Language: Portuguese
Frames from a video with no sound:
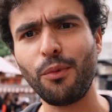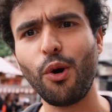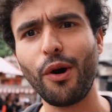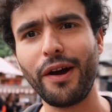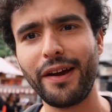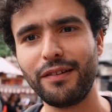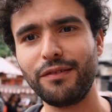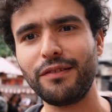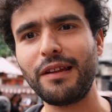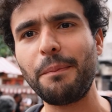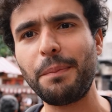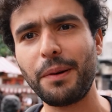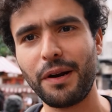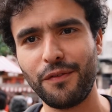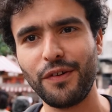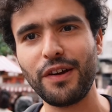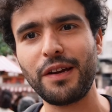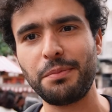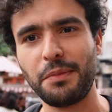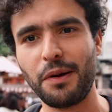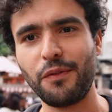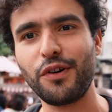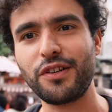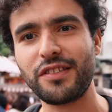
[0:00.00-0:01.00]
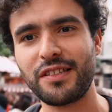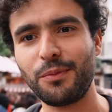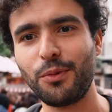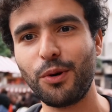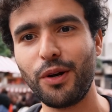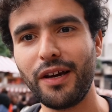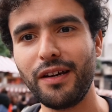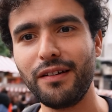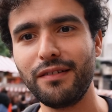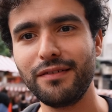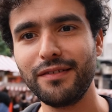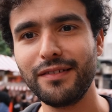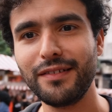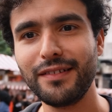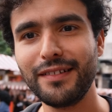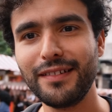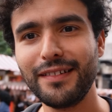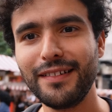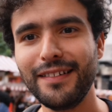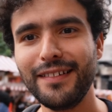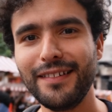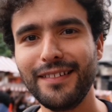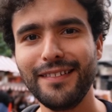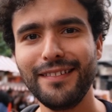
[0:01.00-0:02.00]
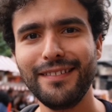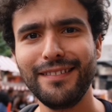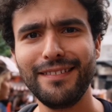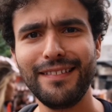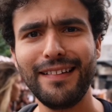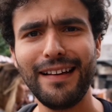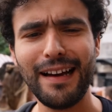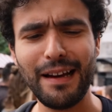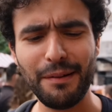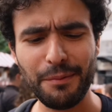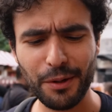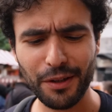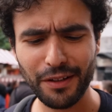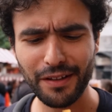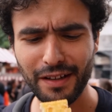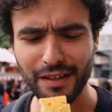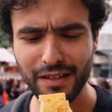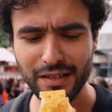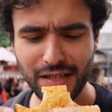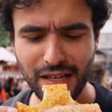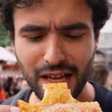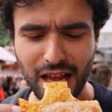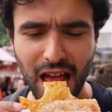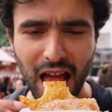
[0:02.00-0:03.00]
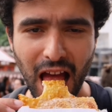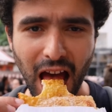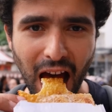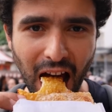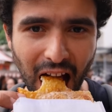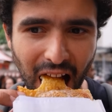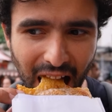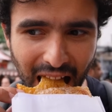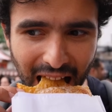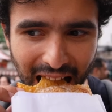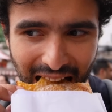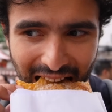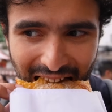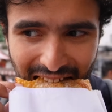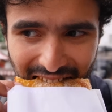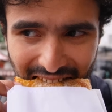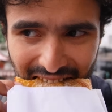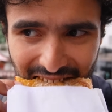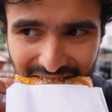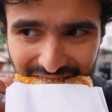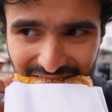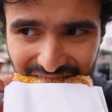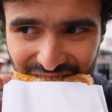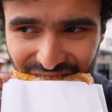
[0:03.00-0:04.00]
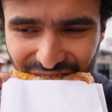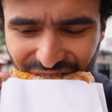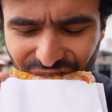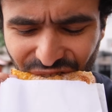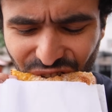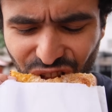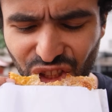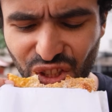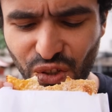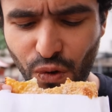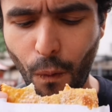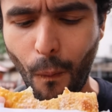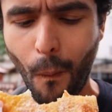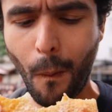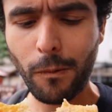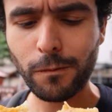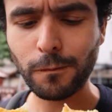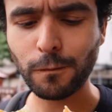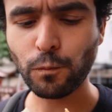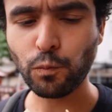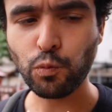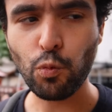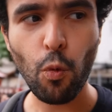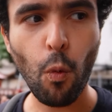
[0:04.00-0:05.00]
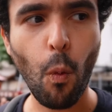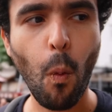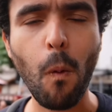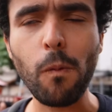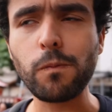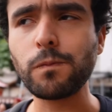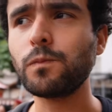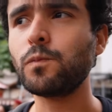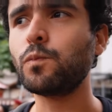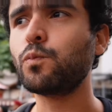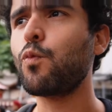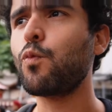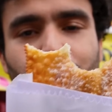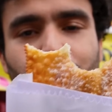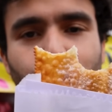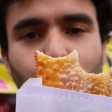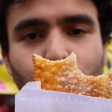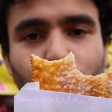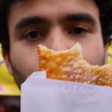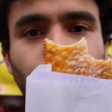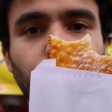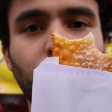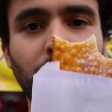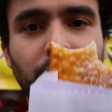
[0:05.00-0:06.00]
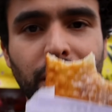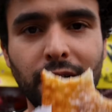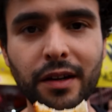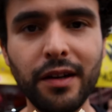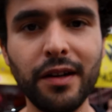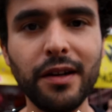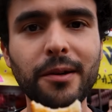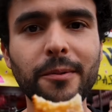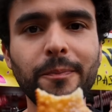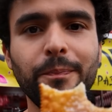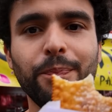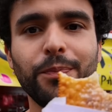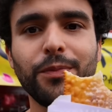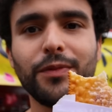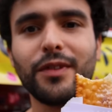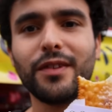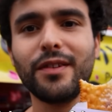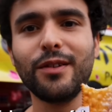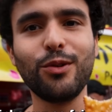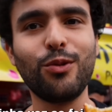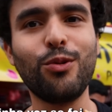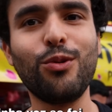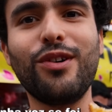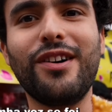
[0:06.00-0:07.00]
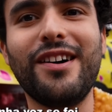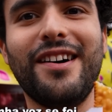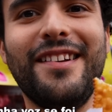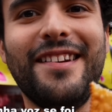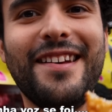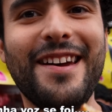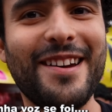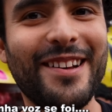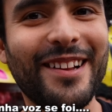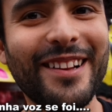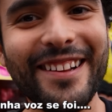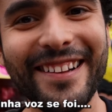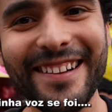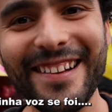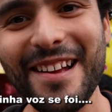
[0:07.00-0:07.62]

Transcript: morrendo. Dá pra ver que minha voz tá morrendo? Ai meu Deus. Esse não é o pastel mais tradicional da vida, né? Esse daqui pediu de banana com canela.